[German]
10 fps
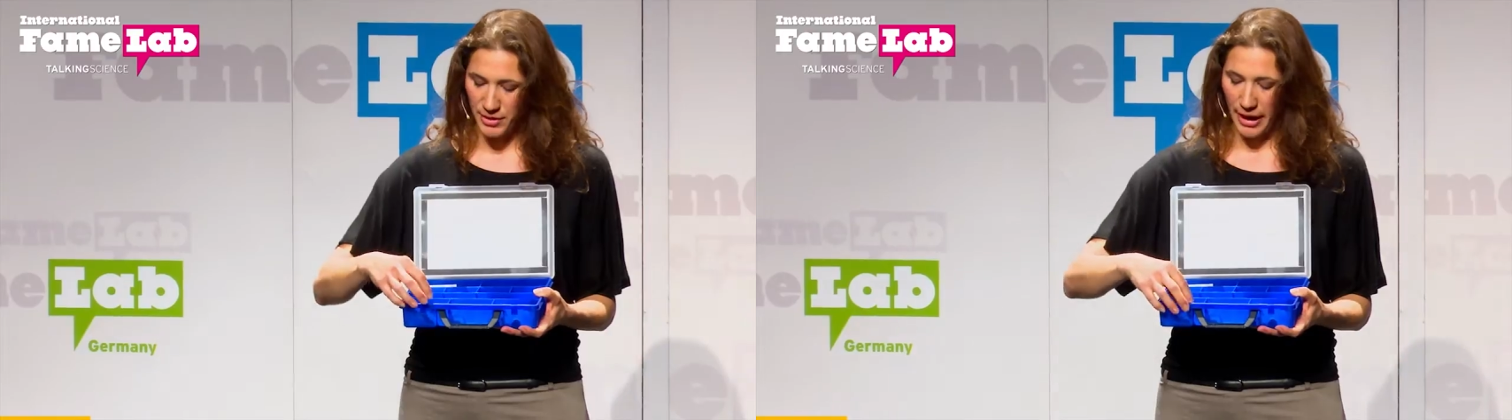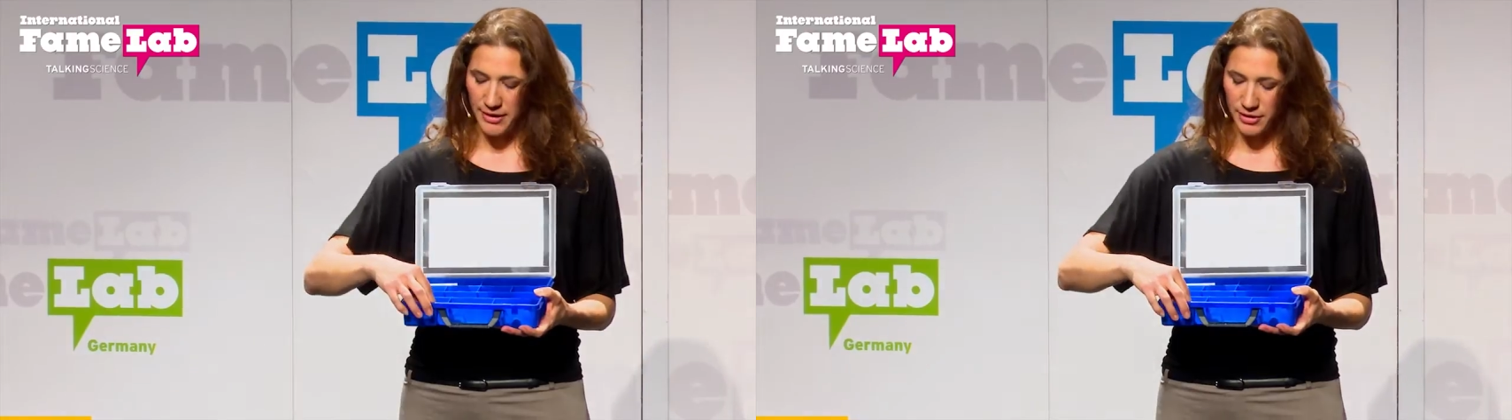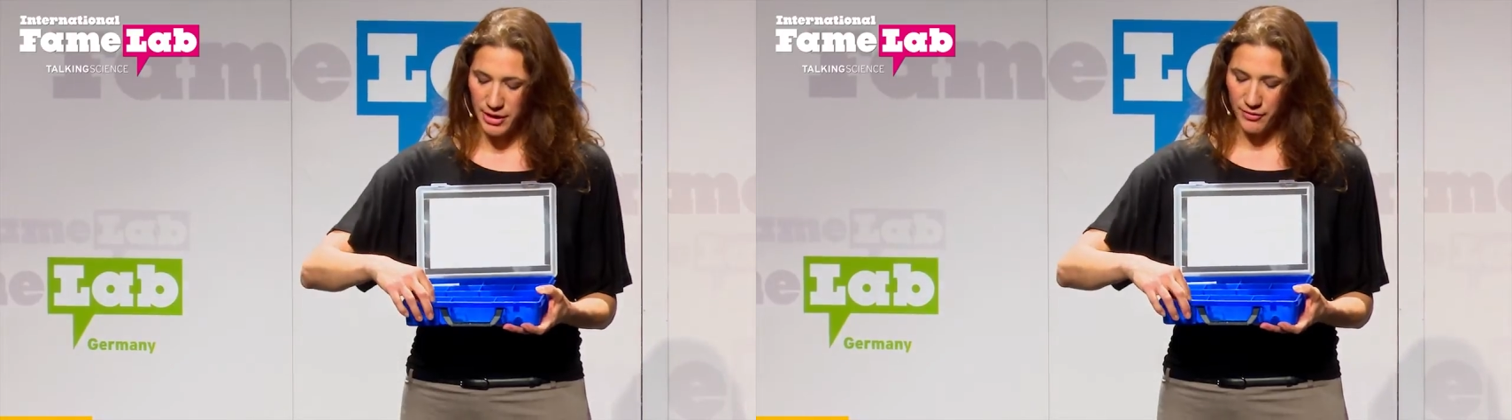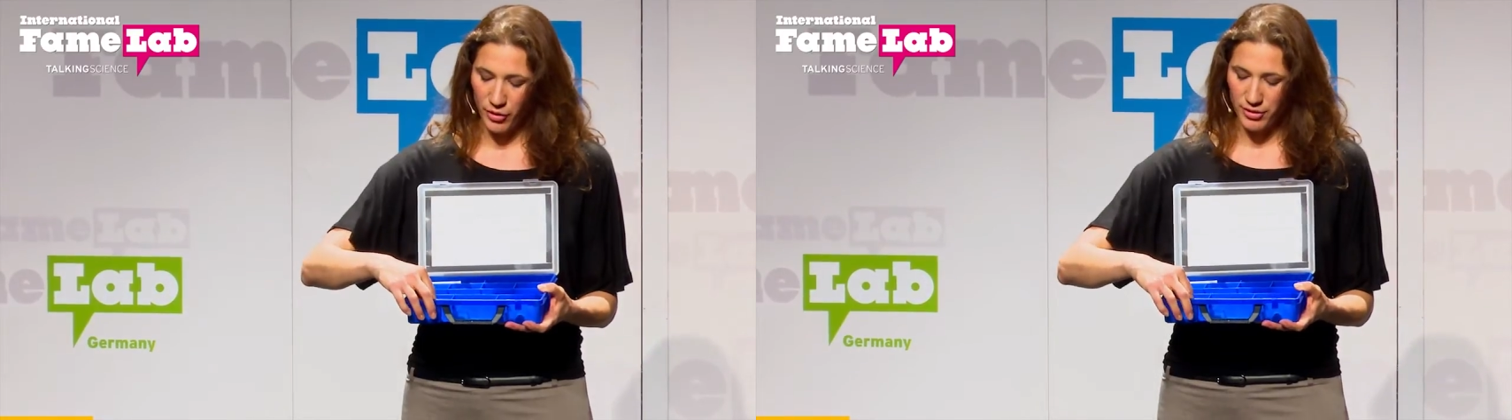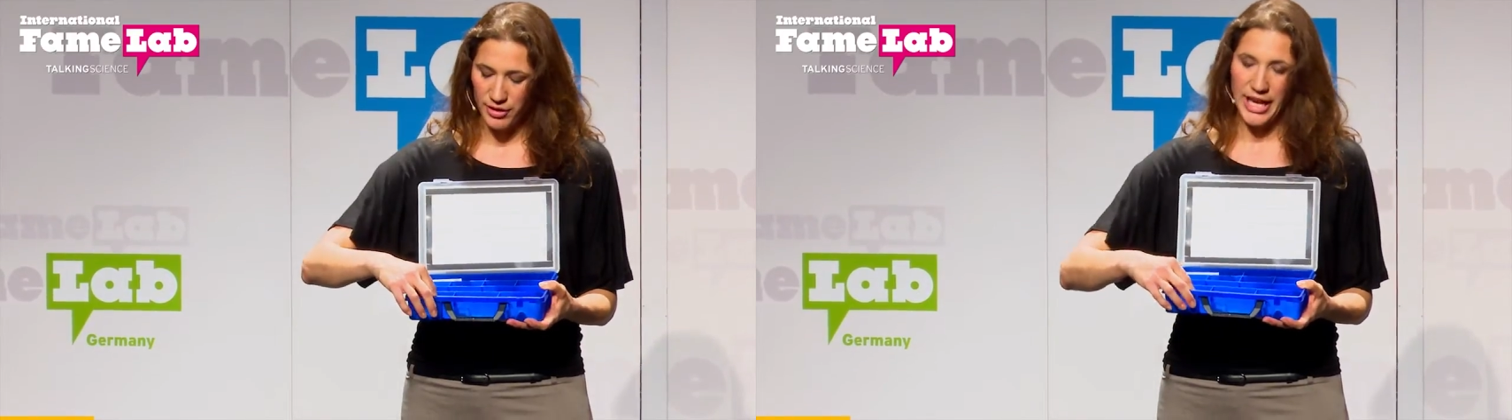meisten
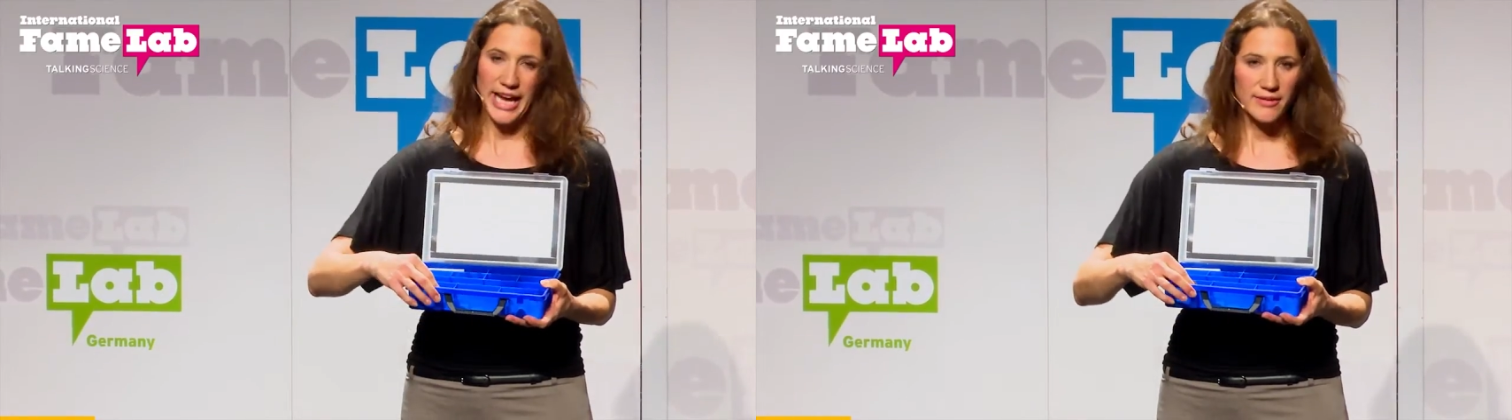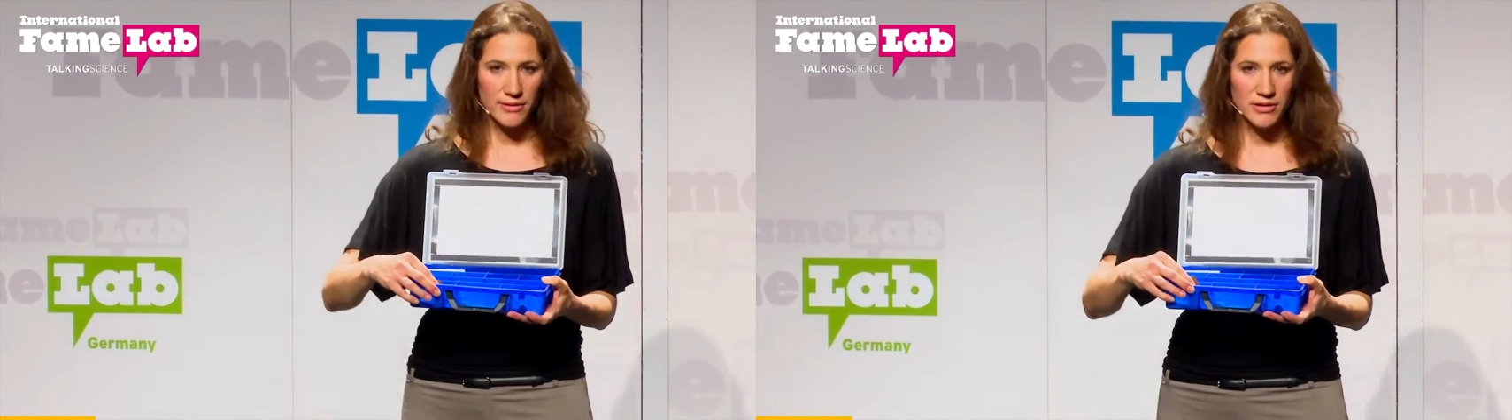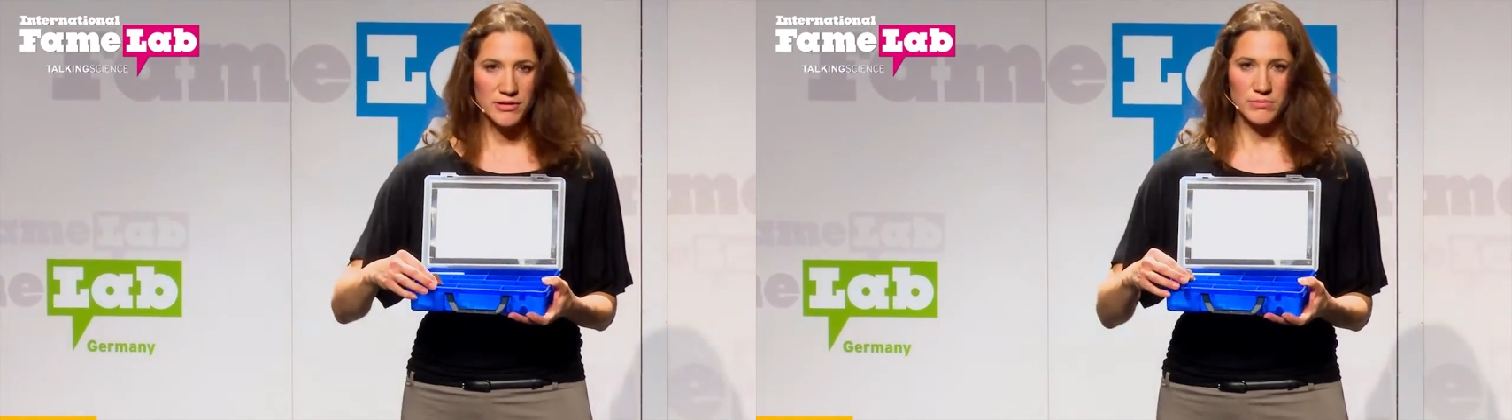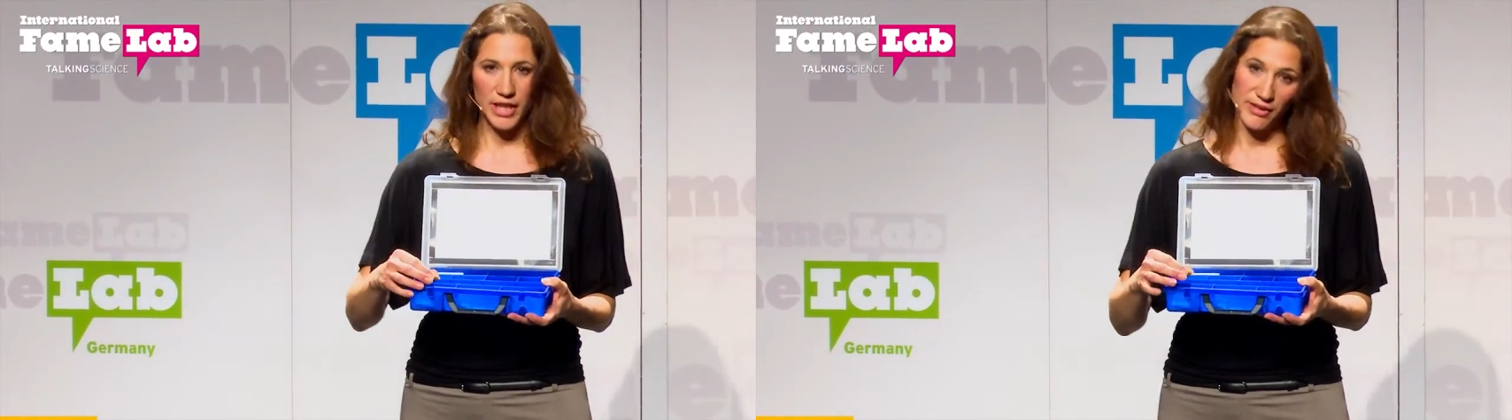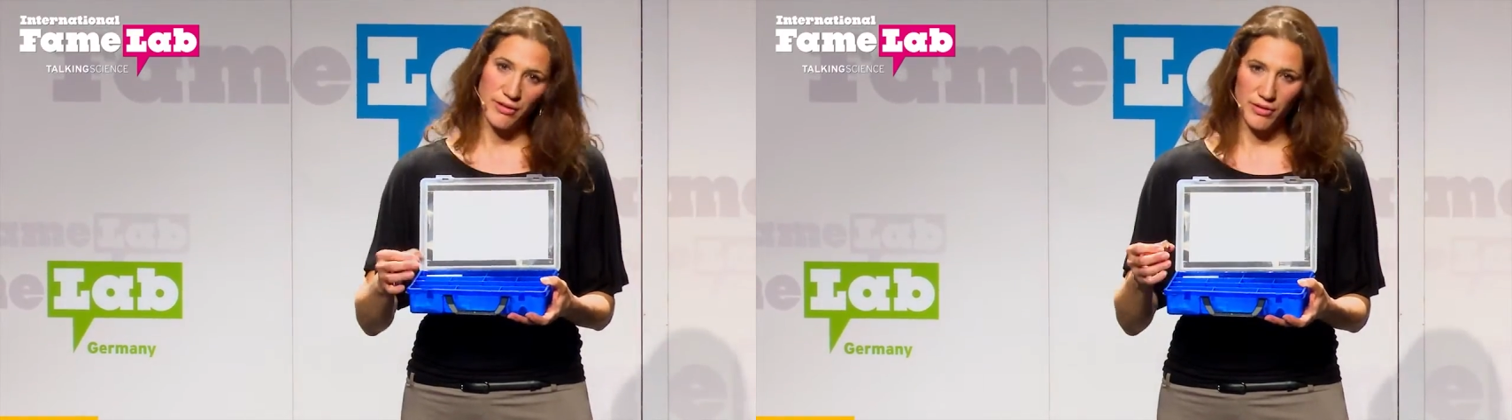hiervon sind Erze.
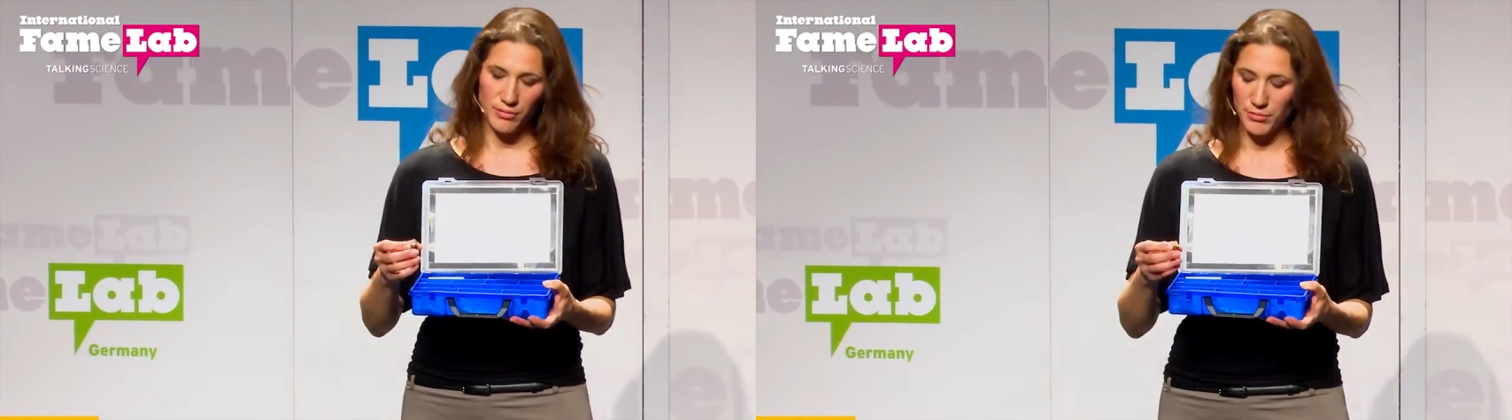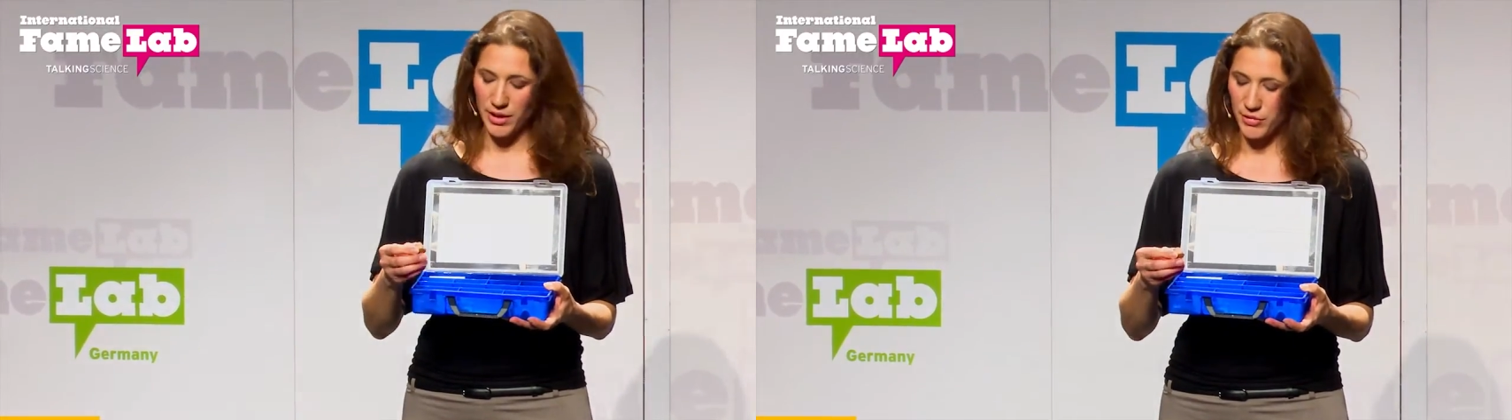Erze sind ähm,